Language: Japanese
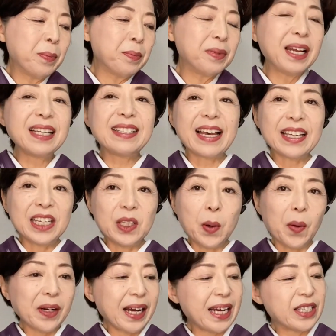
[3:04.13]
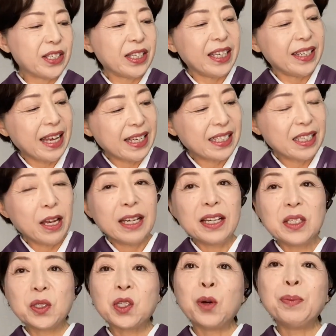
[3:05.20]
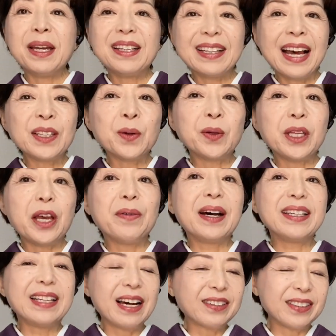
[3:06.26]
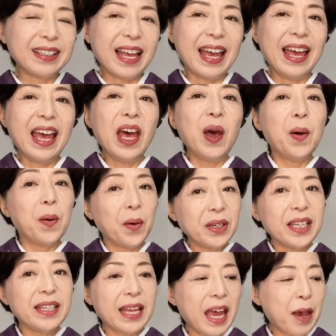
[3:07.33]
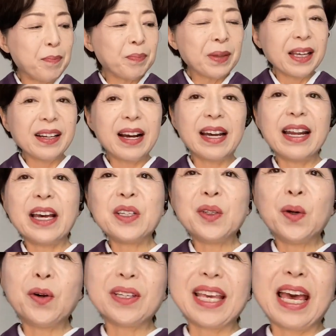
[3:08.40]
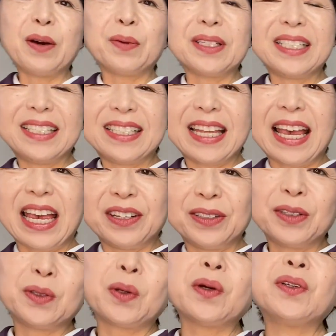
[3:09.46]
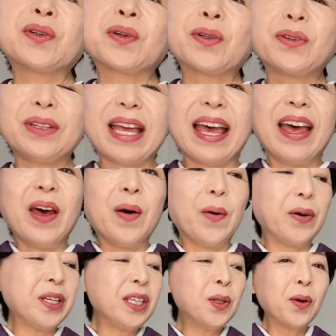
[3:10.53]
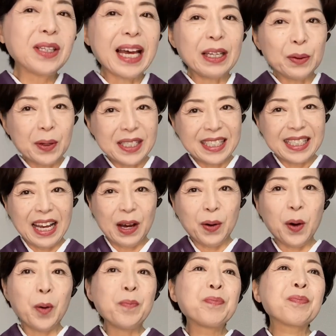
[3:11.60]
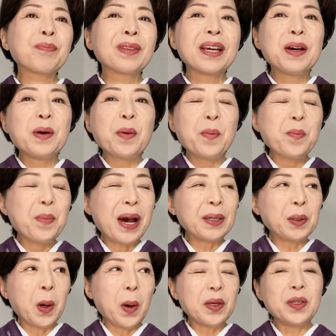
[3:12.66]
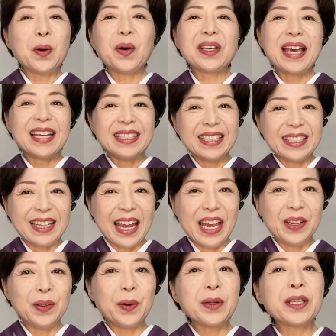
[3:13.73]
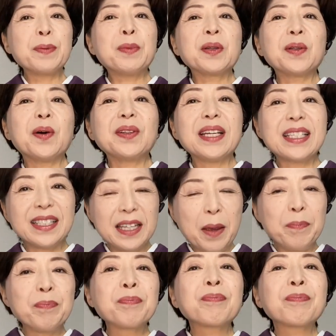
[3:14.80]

紫のかすりです。染めたのではなくて、織で柄表現をしているということで、織の楽しさをあの表現しているお着物ですね。